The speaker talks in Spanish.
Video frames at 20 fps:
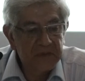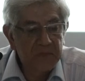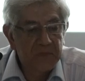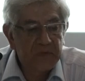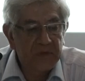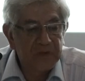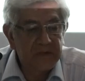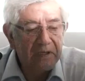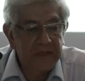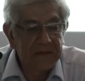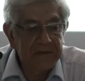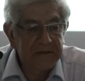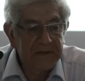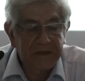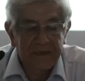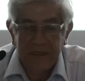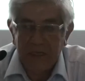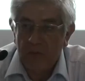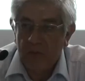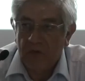
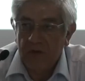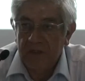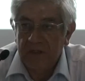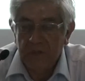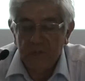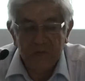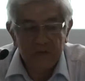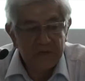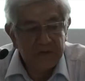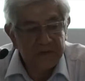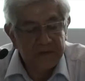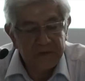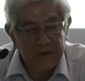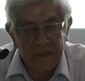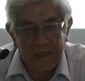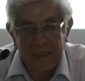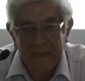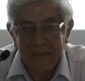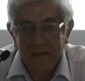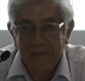importante que abordemos
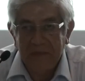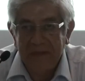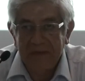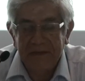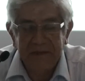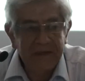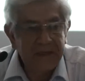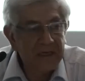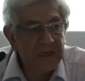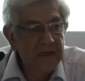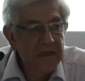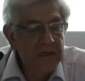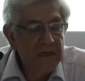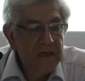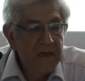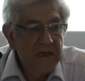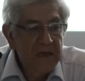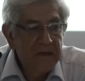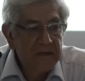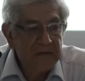la temática
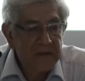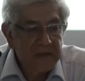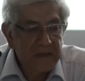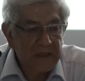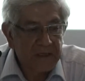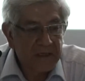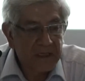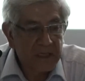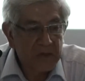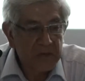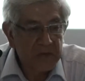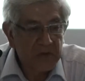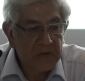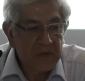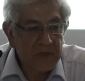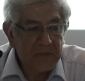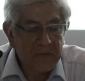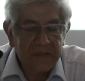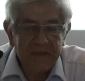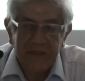del cambio
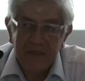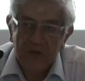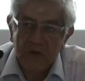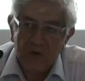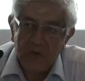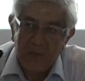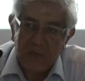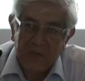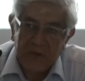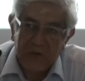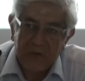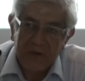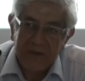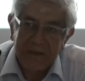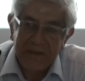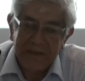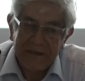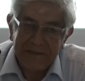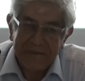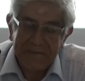climático, pero
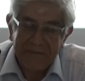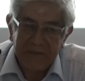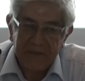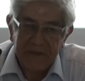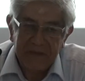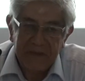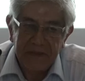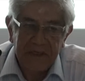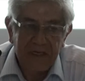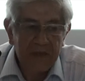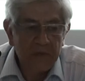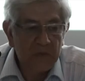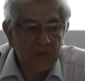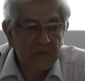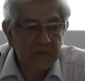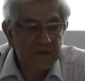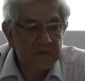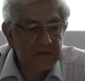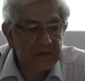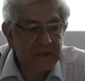que,
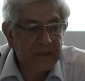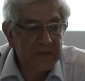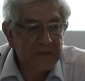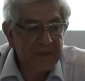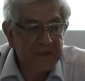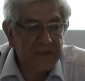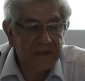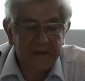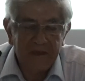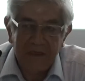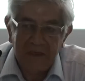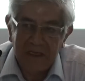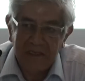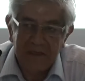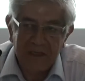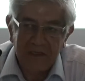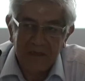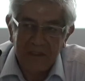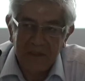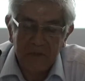digamos, también la
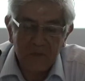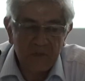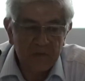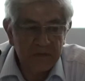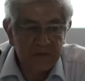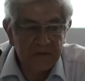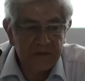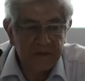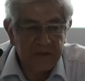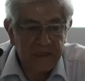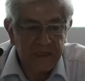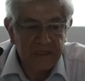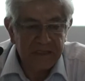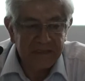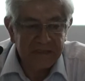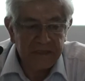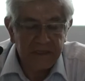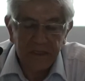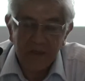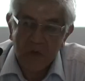tratemos de
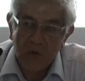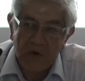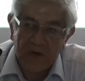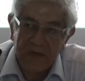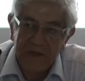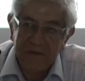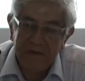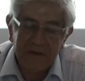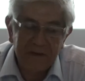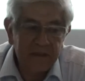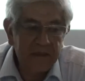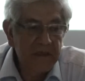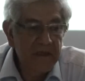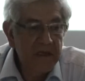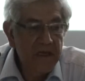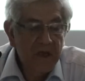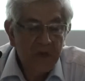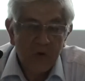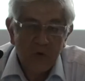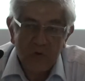hacer coherente
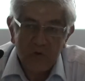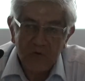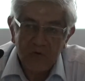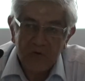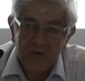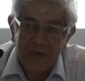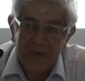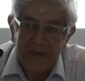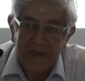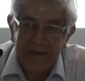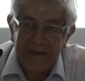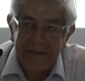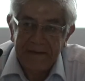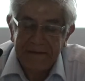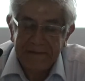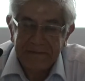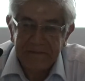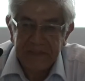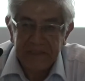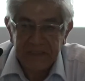con
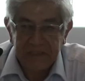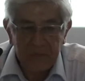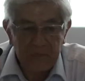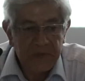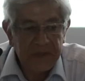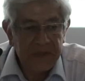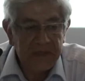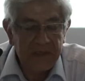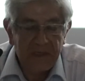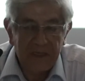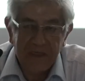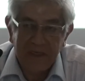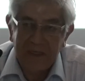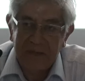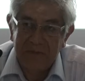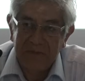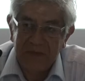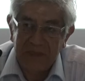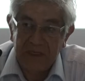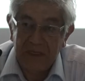otra disciplina que
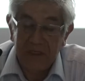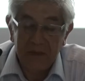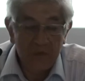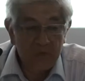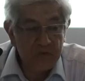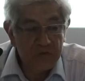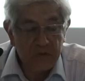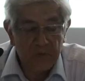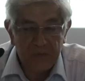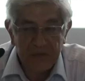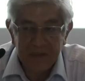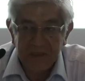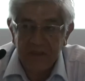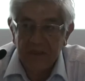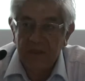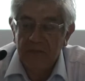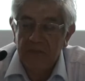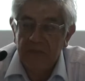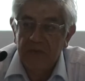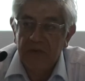tiene mucho más
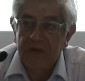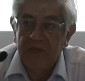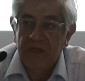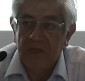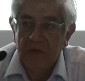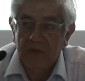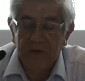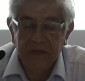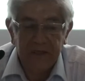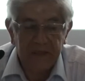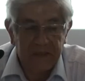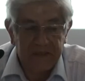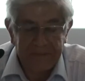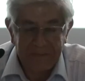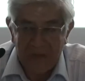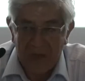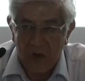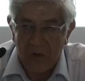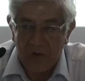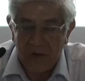tiempo que lo que
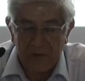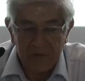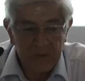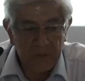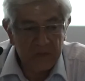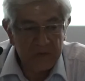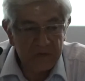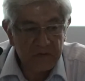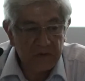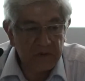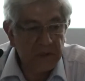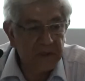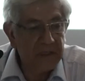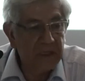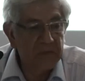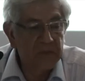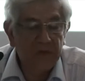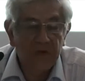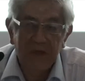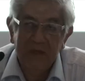ahora vemos con el
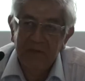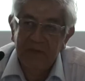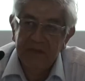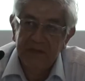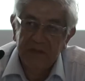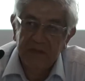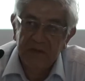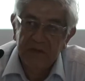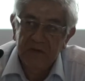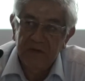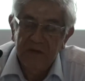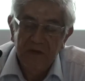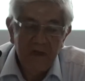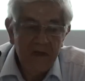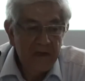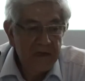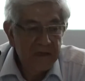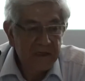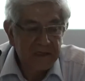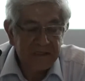cambio climático,
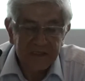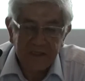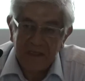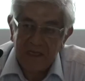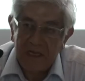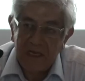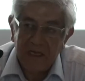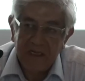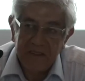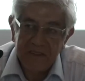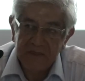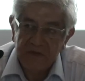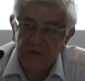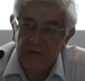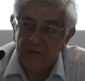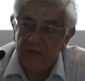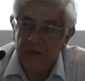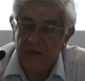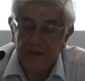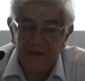que sería la
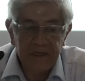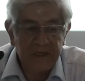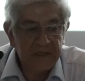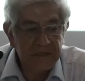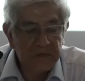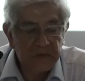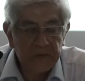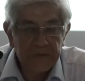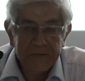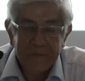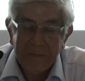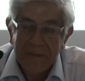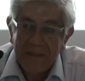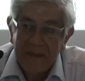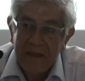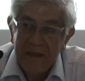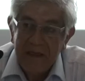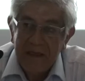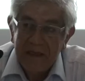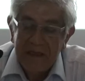gestión del riesgo,
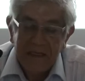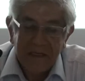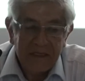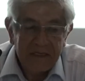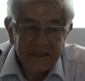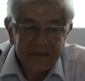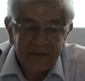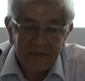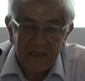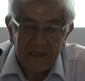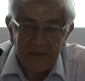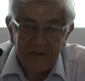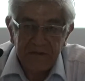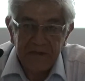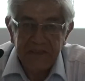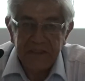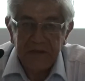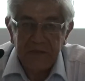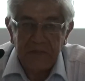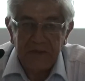y que esta
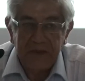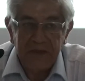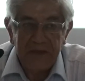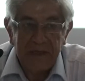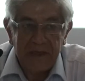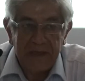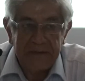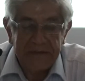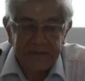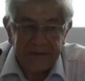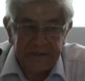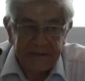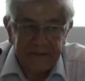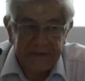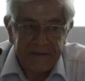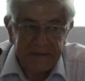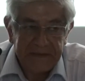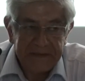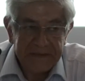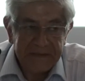disciplina
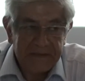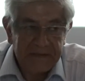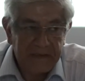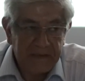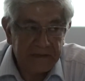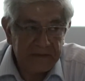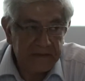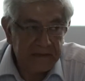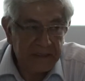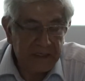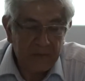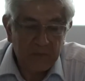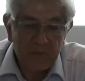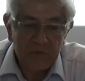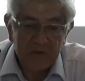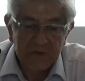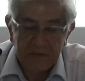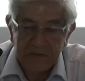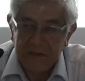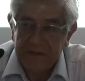y esta,
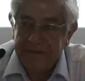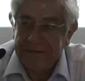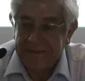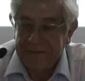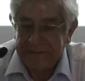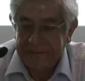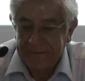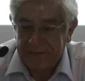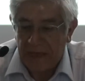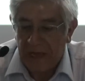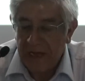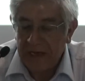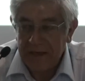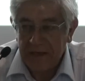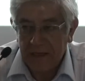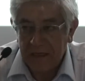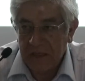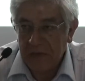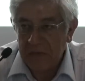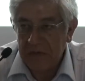digamos, eh,
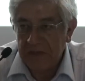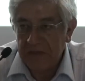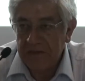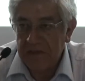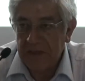área que viene